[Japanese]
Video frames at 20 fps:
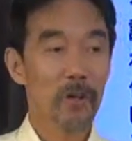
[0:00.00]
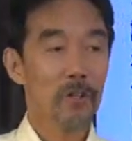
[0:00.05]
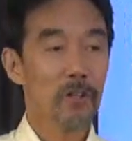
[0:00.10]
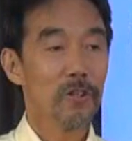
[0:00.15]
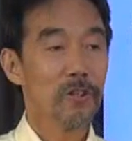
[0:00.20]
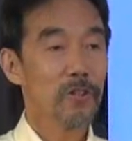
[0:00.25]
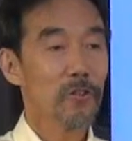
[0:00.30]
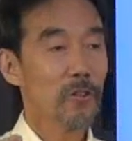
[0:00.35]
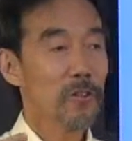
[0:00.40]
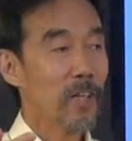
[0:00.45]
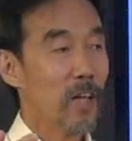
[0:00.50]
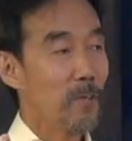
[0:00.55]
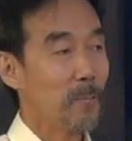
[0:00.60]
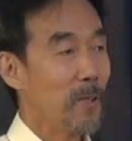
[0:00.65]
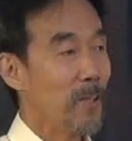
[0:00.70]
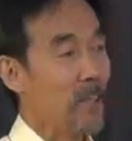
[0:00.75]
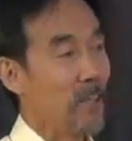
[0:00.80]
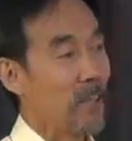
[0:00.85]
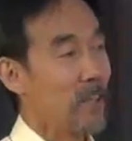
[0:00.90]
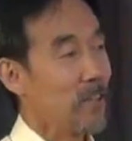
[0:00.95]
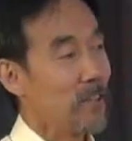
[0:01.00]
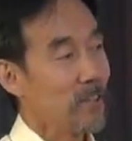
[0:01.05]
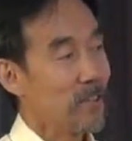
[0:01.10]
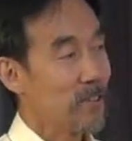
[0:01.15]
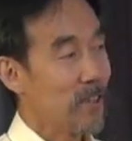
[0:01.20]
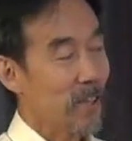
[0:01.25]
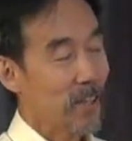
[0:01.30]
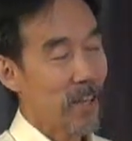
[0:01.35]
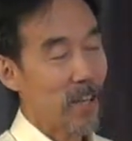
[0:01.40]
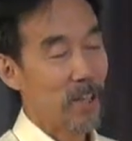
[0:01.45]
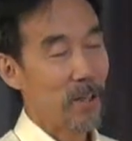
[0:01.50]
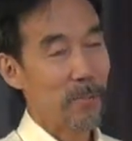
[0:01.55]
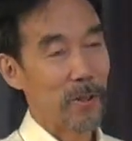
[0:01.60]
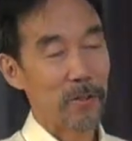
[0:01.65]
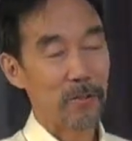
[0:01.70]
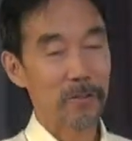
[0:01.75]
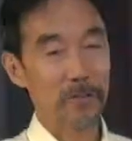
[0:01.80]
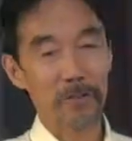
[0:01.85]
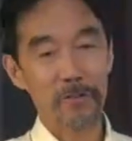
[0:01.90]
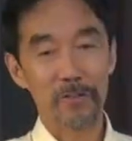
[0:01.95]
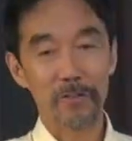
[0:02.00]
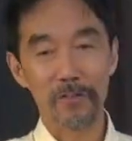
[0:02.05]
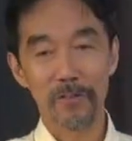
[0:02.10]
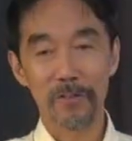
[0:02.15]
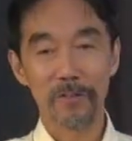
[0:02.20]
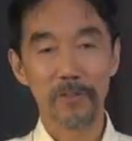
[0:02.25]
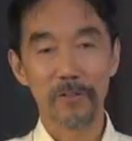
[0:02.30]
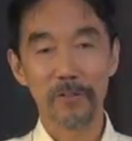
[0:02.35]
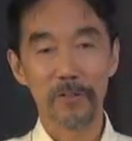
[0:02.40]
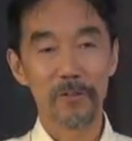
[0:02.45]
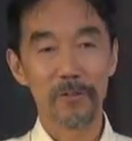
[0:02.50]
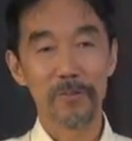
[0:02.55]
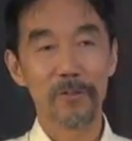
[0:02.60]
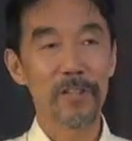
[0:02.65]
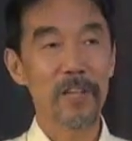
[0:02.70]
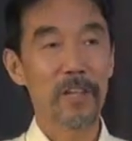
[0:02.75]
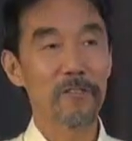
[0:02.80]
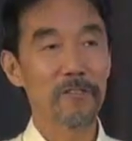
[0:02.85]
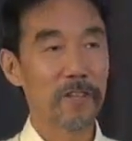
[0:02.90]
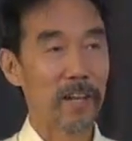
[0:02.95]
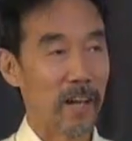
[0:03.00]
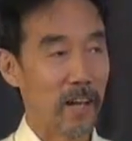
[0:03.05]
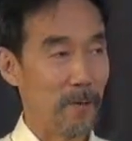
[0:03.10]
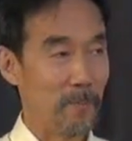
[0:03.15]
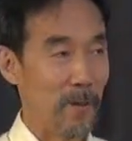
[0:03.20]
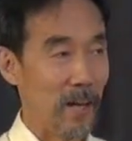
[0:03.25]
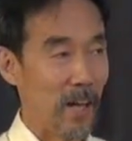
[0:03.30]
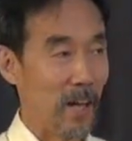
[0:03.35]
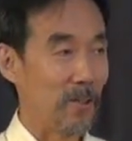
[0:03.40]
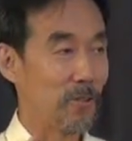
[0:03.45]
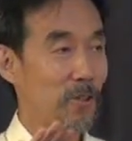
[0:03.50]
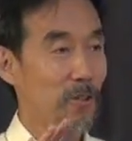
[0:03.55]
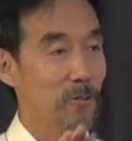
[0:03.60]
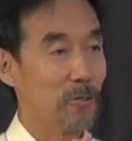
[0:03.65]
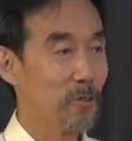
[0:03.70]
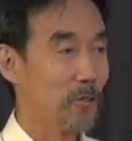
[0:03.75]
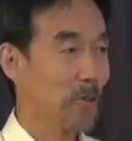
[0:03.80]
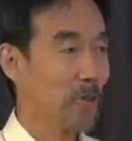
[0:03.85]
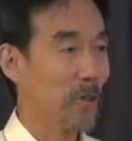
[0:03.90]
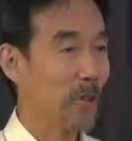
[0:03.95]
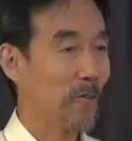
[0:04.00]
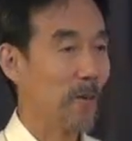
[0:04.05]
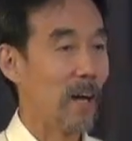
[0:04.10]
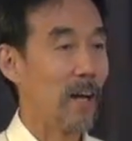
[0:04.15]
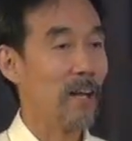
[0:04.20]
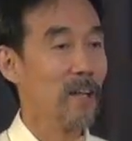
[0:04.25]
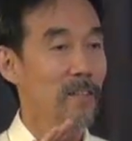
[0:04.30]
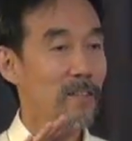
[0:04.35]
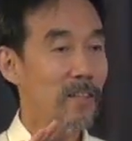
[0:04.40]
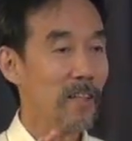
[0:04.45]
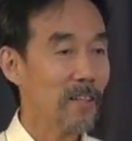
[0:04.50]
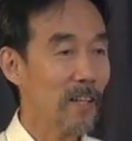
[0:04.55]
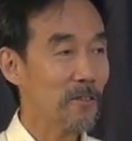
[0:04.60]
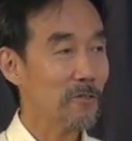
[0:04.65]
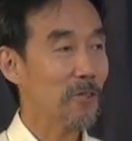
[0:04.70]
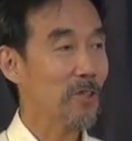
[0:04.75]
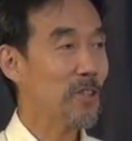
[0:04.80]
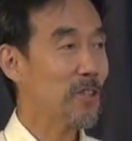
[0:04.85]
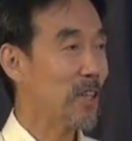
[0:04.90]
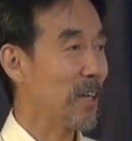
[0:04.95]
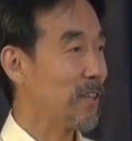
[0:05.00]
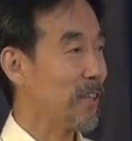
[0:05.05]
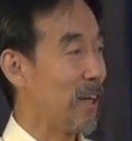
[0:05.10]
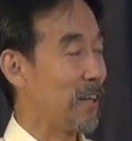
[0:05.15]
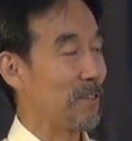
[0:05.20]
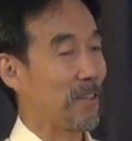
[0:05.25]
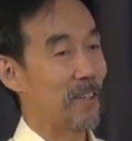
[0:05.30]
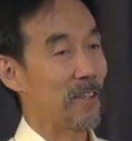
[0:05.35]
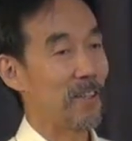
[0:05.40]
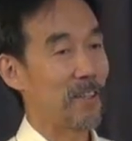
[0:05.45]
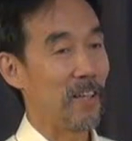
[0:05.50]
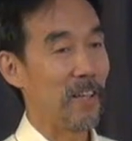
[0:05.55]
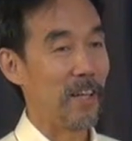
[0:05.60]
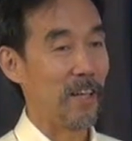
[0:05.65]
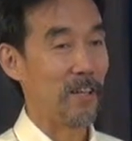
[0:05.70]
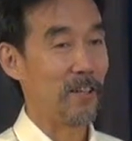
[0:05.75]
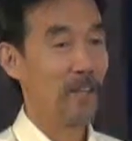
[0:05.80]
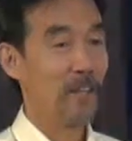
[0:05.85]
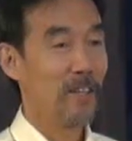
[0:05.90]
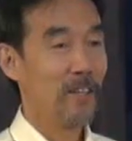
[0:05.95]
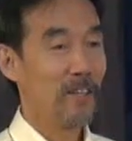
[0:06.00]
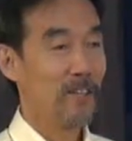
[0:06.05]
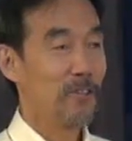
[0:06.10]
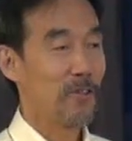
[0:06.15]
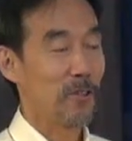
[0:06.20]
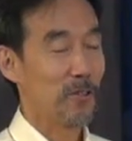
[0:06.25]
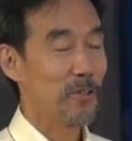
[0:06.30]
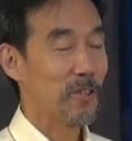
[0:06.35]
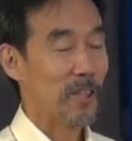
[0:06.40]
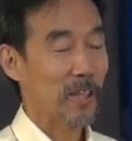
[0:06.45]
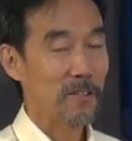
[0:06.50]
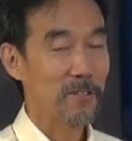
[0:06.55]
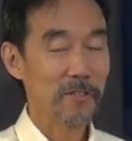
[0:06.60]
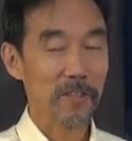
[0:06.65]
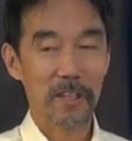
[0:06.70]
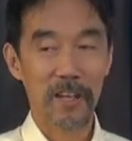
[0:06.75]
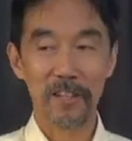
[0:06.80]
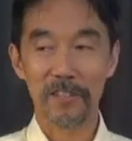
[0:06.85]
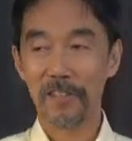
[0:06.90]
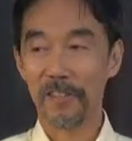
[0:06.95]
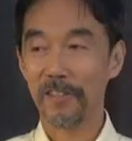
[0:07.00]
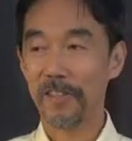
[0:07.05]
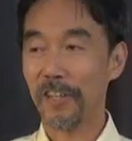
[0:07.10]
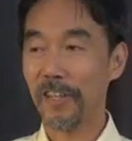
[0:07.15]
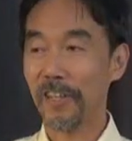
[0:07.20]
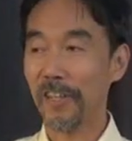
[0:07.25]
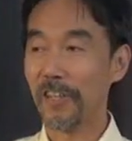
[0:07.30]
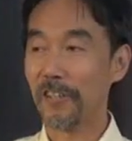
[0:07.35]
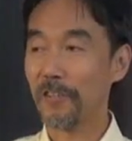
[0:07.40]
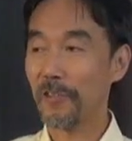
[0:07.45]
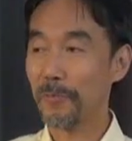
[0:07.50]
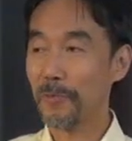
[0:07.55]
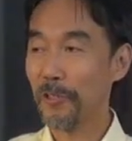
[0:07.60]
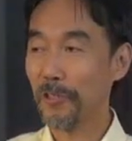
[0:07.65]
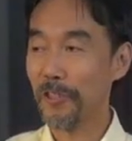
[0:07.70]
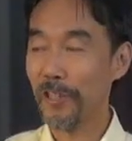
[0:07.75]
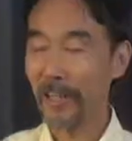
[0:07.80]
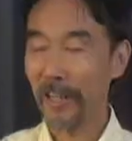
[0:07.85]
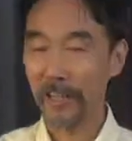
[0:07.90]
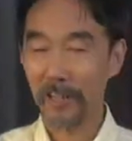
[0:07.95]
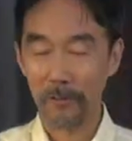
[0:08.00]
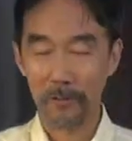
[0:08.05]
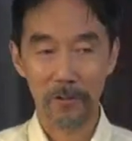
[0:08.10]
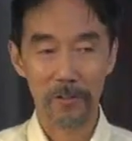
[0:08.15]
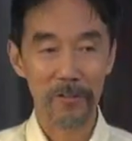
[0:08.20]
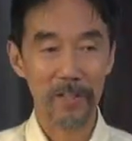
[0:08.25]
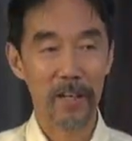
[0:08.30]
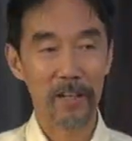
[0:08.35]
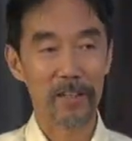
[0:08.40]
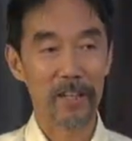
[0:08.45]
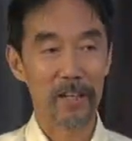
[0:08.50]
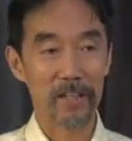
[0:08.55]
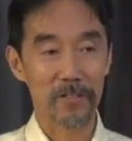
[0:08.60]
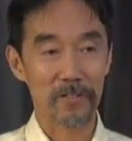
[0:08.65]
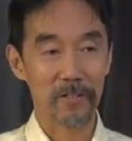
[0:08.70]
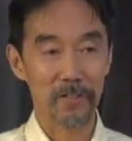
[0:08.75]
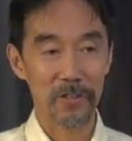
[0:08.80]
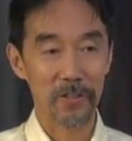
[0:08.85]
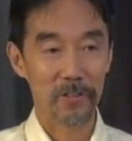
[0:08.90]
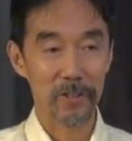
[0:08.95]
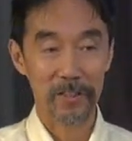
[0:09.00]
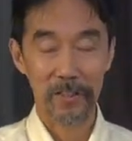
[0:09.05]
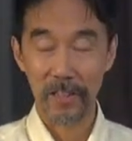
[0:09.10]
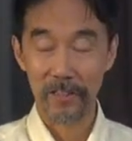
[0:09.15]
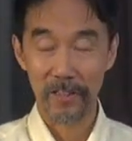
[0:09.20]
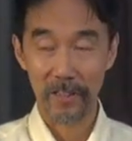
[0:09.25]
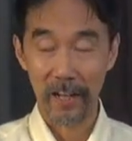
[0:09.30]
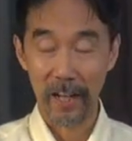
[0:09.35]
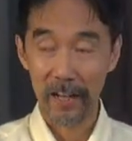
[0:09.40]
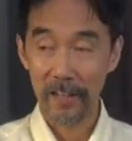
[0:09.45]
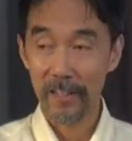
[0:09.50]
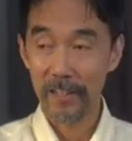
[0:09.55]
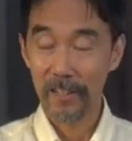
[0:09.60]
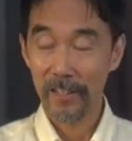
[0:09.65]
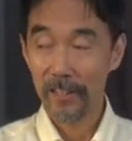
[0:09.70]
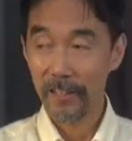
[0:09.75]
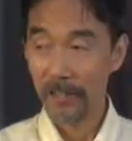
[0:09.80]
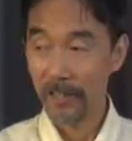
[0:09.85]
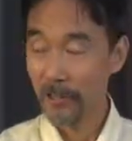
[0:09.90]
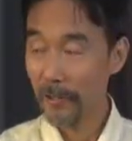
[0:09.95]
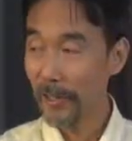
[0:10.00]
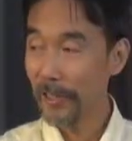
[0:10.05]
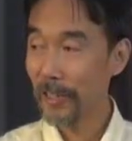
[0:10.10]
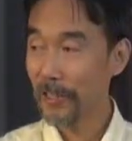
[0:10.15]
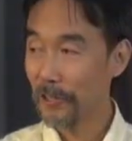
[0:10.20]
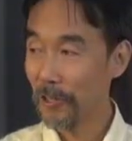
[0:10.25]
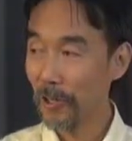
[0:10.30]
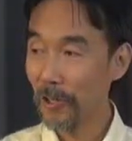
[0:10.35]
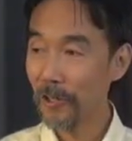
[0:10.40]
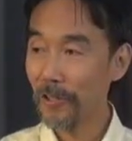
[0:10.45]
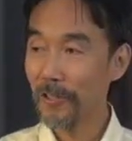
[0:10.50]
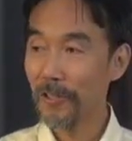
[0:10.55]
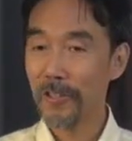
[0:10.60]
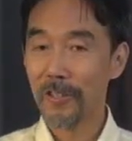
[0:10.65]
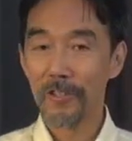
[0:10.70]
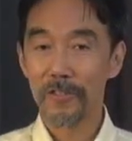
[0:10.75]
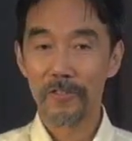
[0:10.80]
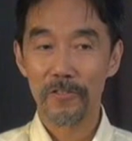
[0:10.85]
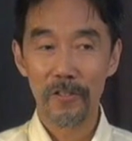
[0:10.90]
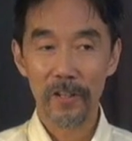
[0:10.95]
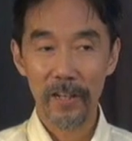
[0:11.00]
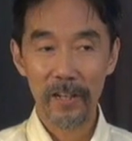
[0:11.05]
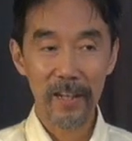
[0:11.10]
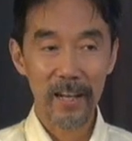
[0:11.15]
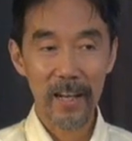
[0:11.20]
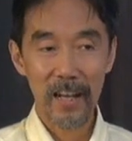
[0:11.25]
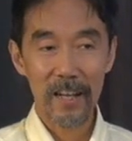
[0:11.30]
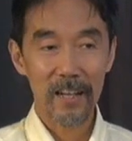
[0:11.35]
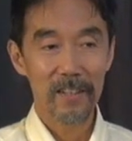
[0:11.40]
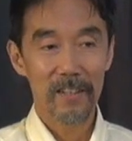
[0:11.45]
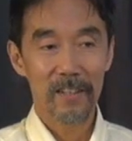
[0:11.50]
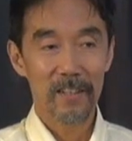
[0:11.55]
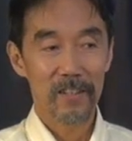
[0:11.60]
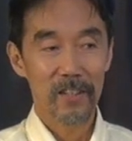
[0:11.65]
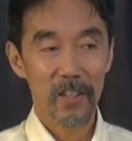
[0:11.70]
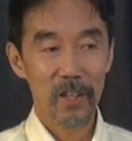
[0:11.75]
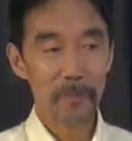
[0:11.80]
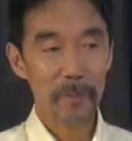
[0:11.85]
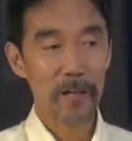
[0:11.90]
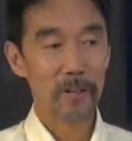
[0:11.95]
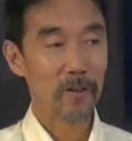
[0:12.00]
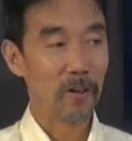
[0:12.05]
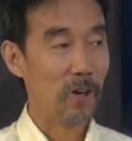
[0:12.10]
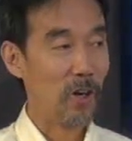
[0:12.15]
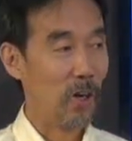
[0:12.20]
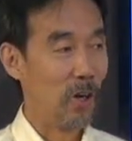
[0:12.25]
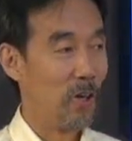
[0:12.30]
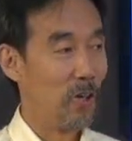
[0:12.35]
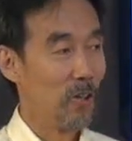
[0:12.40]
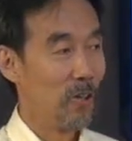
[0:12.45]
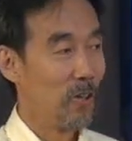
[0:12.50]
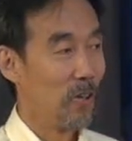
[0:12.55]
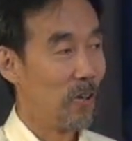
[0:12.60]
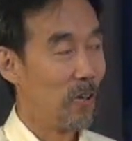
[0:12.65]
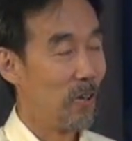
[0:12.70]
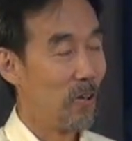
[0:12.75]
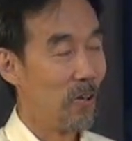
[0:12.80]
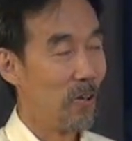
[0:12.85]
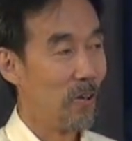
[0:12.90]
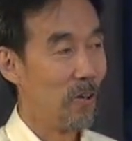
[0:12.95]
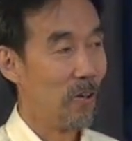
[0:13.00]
でもひとたび世界に目を向けるならば中東ではただクリスチャンであるだけで十字架につけられちゃったり首を切られて殺されたりする人たちがいるわけでしょそれが今の